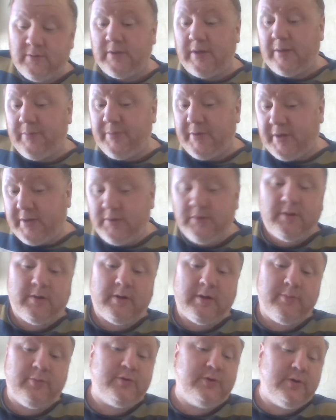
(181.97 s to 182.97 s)
Оперативным
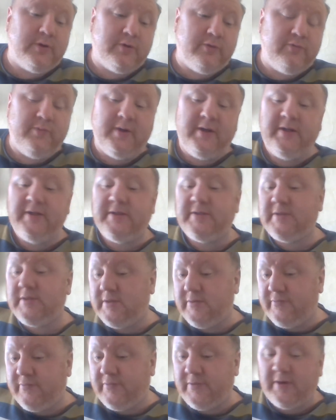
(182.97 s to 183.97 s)
работником
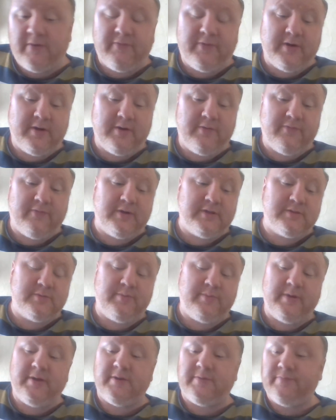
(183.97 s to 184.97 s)
милиции, в
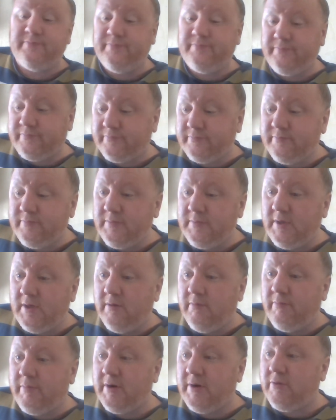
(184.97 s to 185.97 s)
ФСБ,
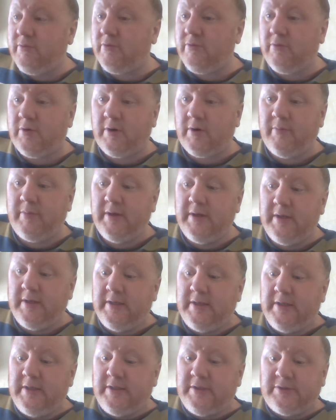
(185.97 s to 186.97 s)
прокурором,
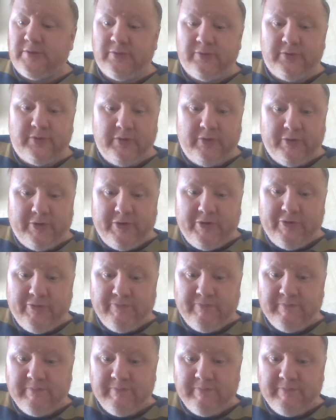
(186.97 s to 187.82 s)
судьей.